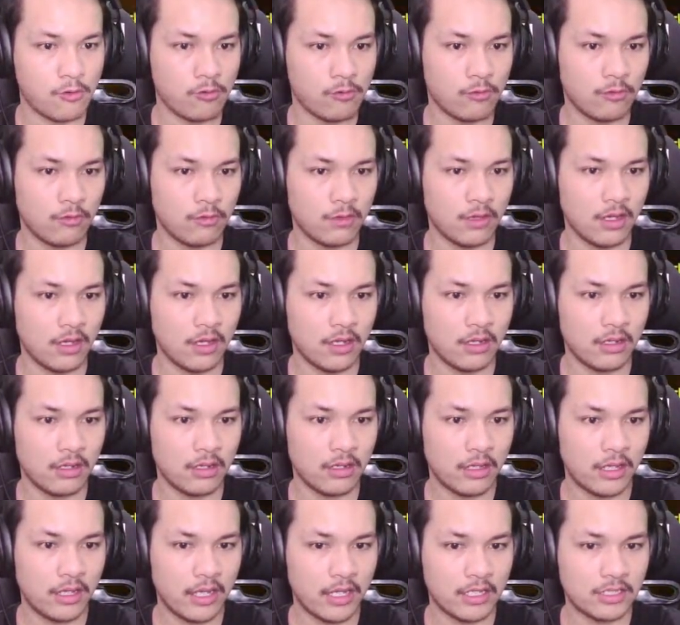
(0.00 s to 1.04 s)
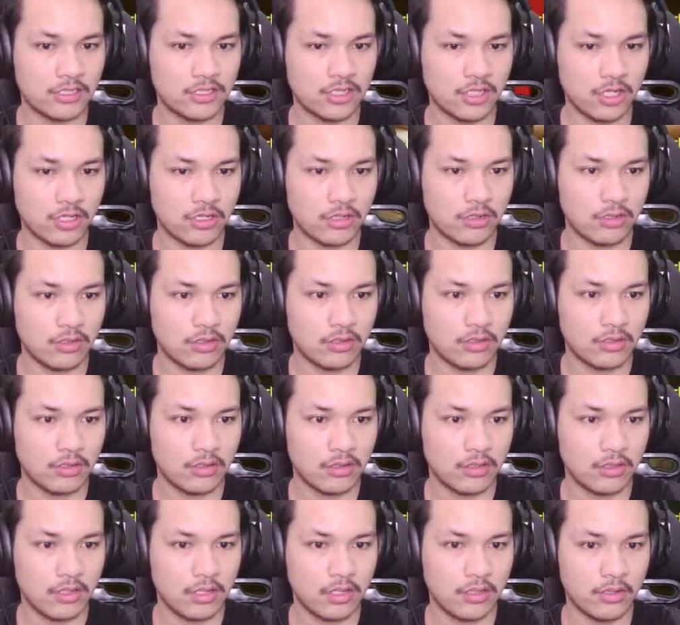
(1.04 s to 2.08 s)
Oh, headshot.
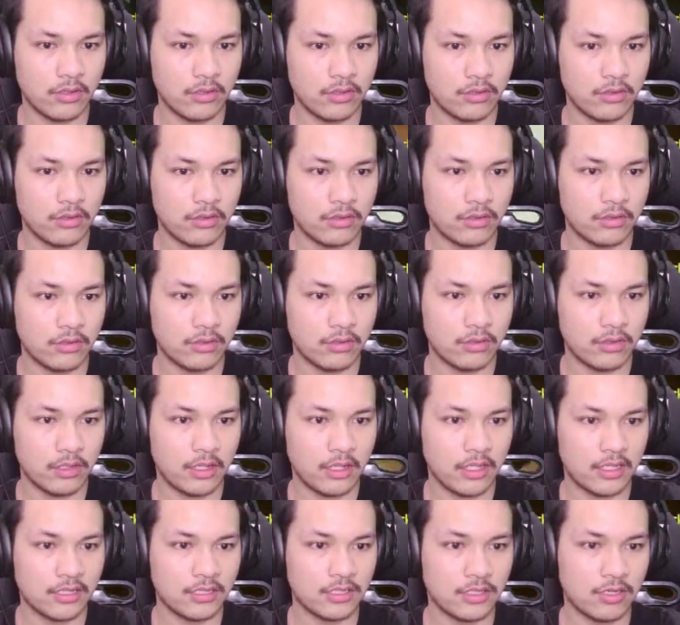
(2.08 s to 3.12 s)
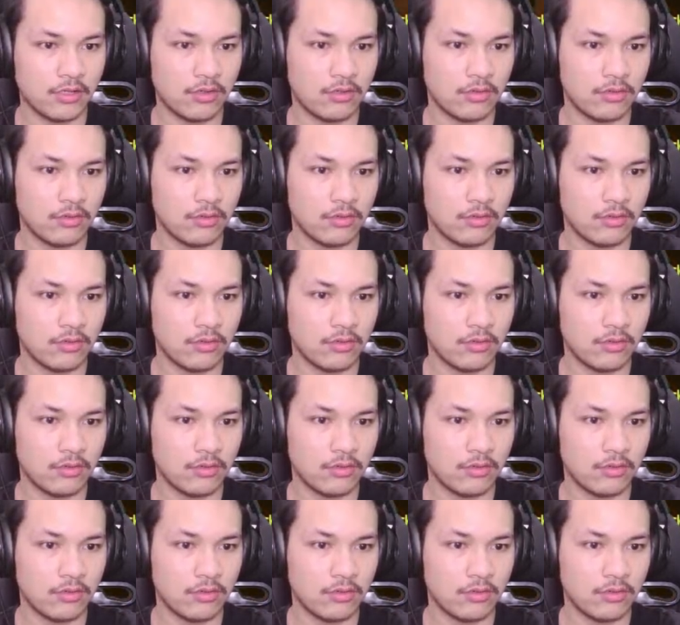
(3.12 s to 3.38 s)
Ayo. Headshot lu